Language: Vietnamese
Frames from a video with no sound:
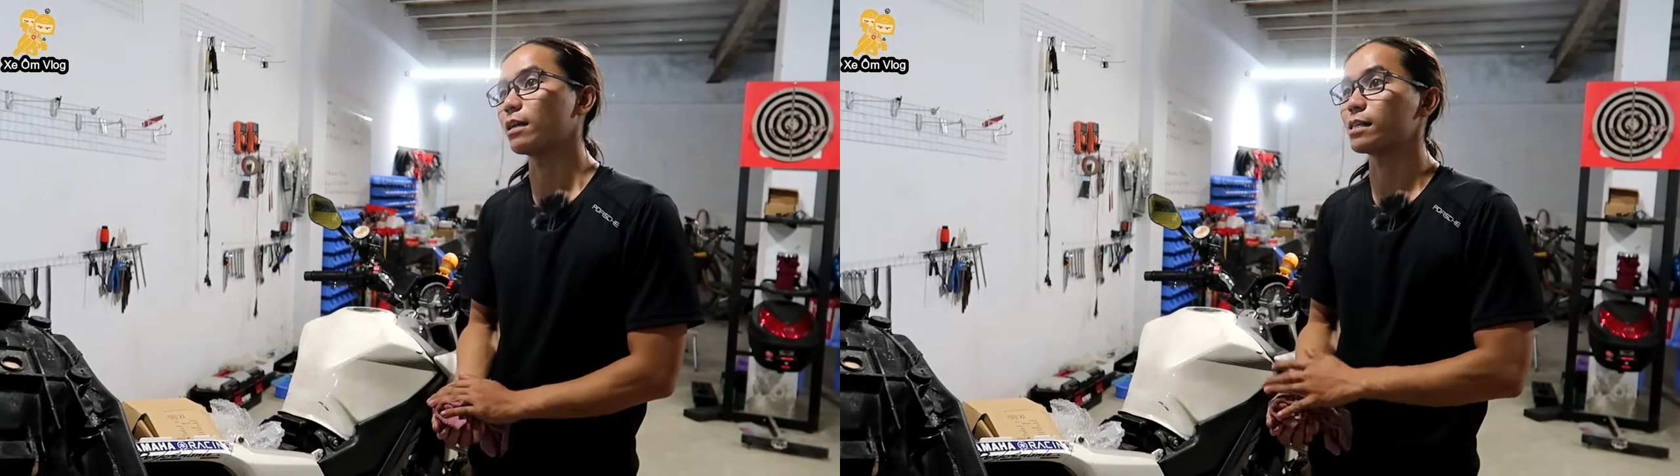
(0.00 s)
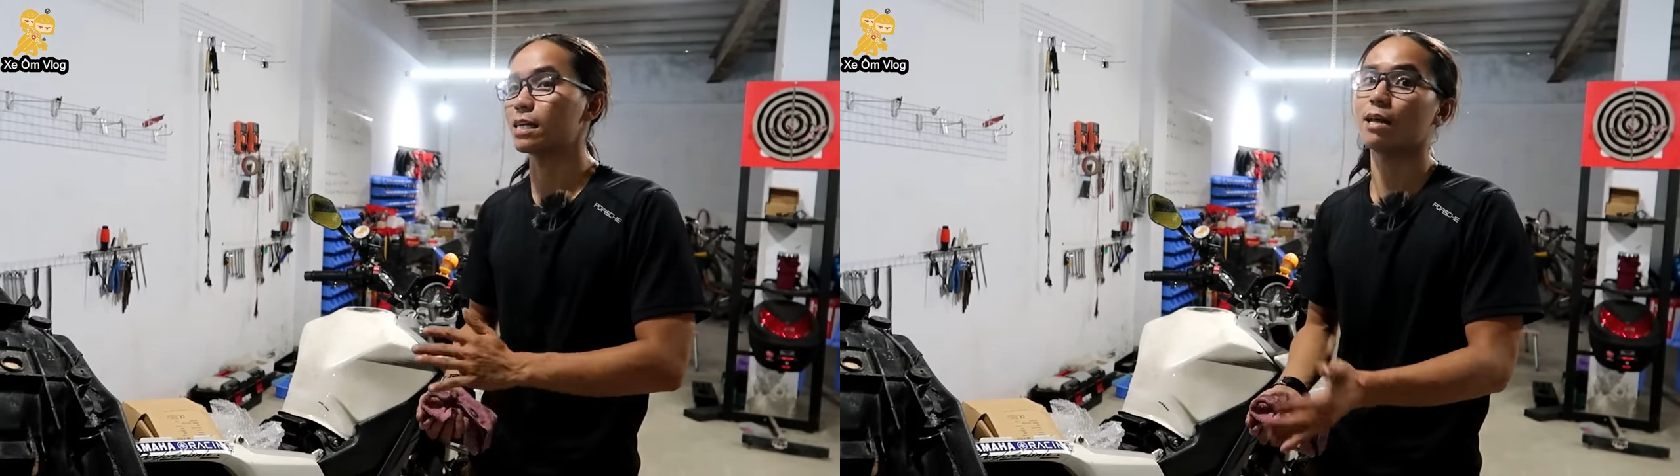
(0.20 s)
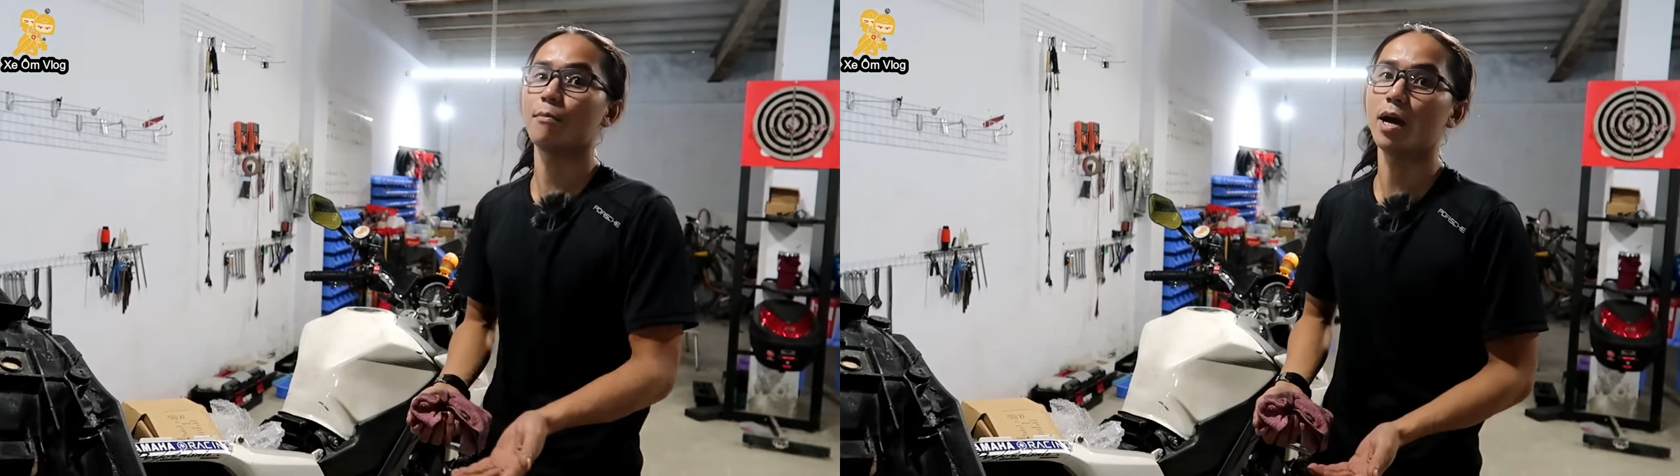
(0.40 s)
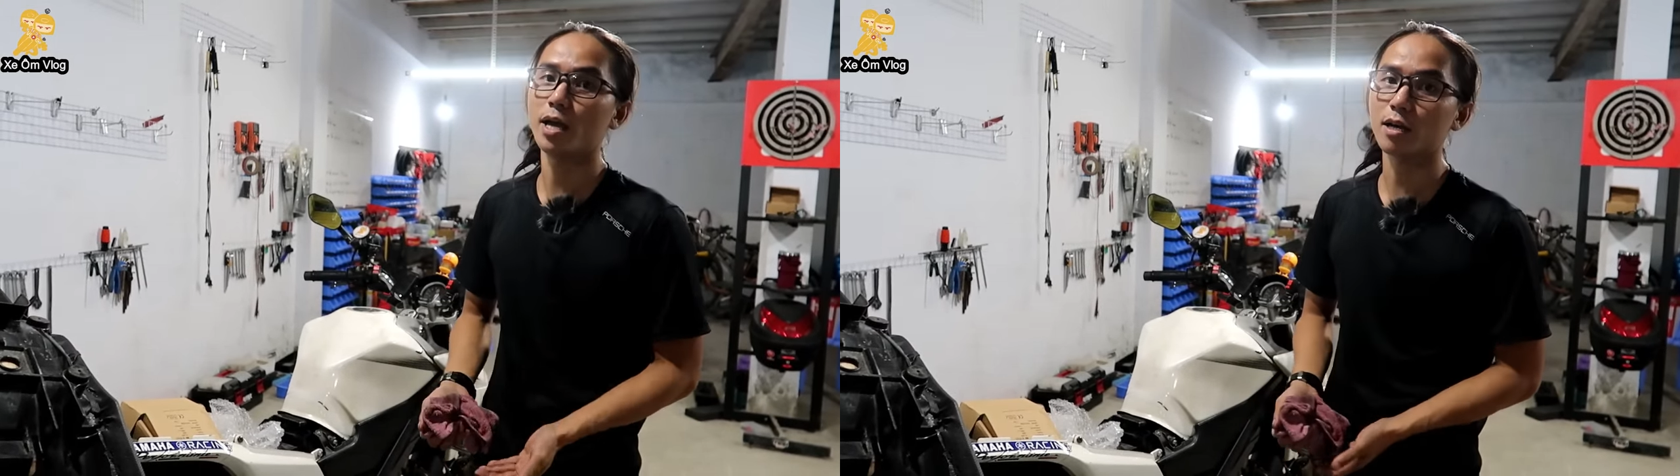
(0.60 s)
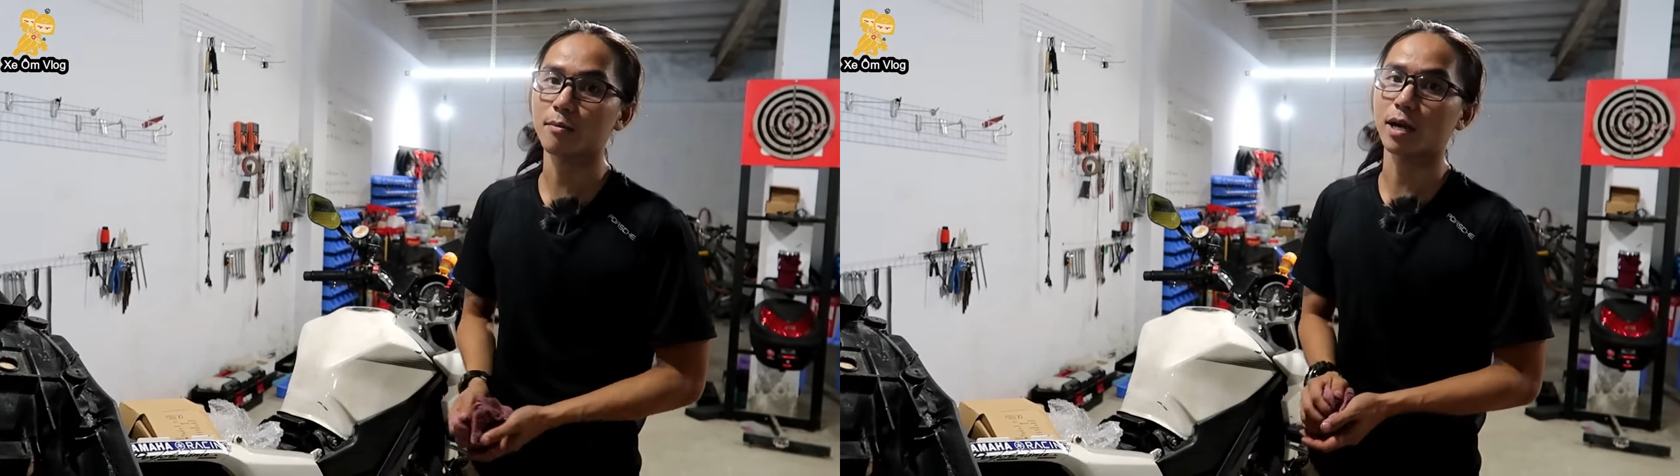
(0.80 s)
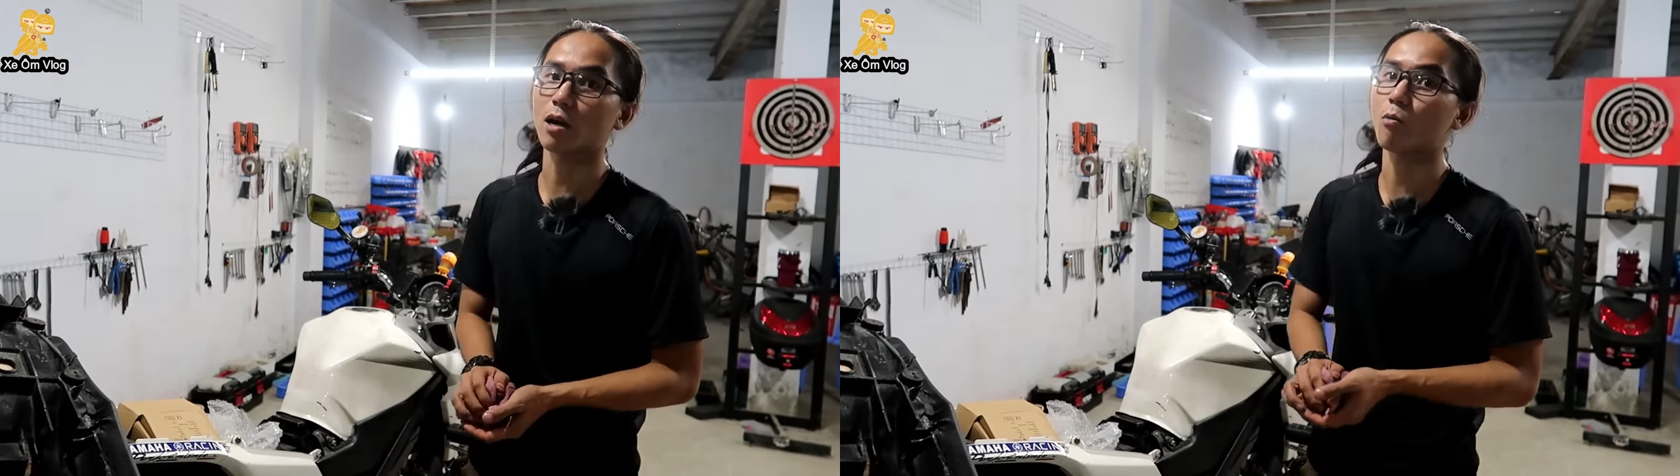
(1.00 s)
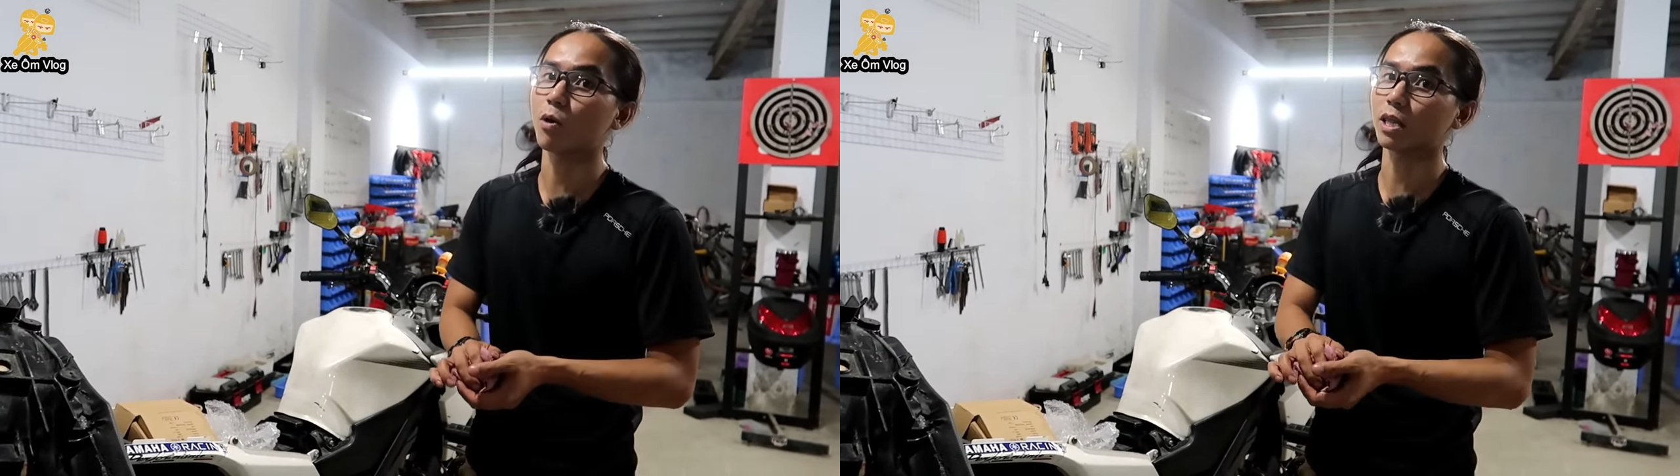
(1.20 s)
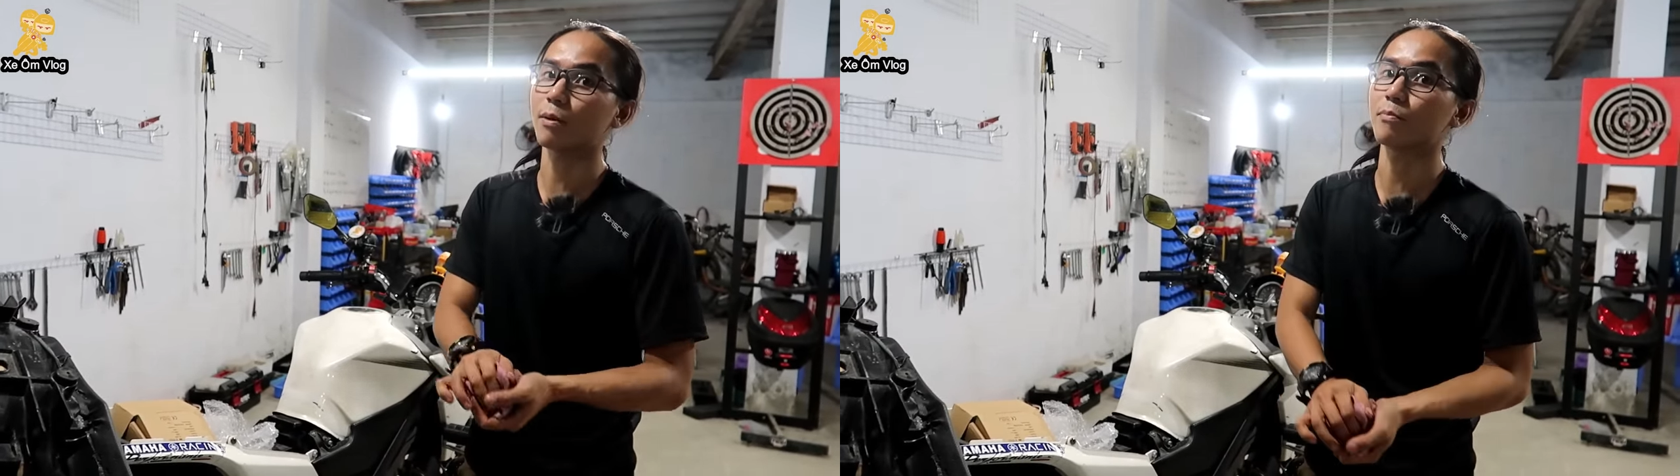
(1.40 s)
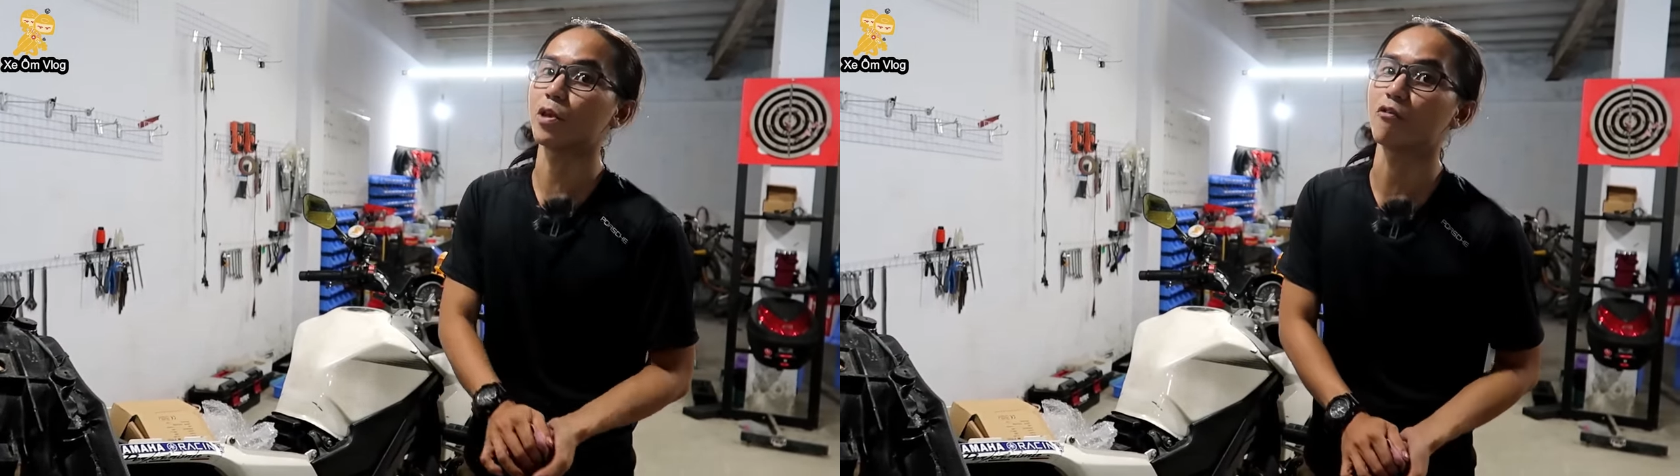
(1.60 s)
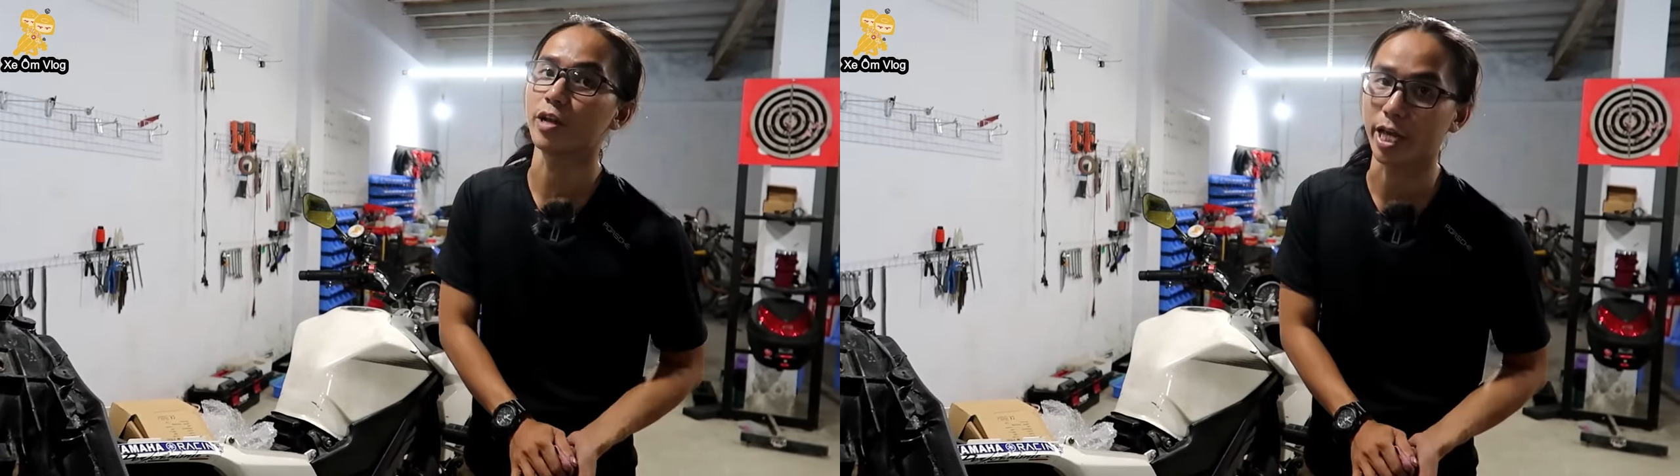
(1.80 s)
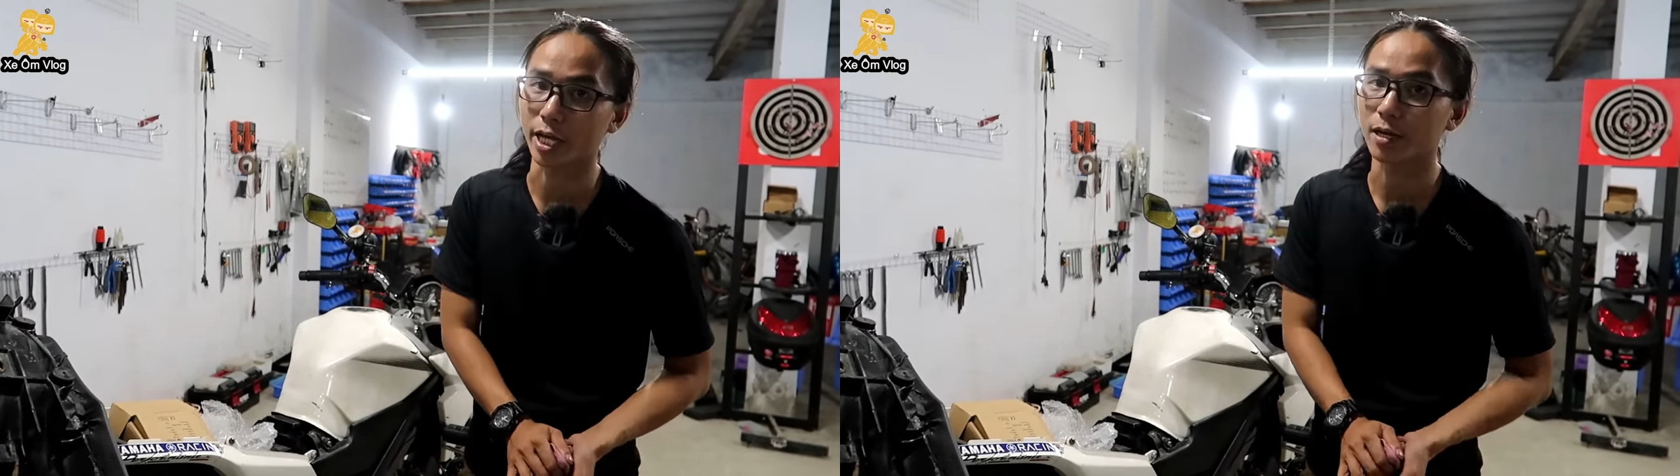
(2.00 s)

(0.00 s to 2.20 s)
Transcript: là xe đời mới á các bạn không quan tâm nhiều về điện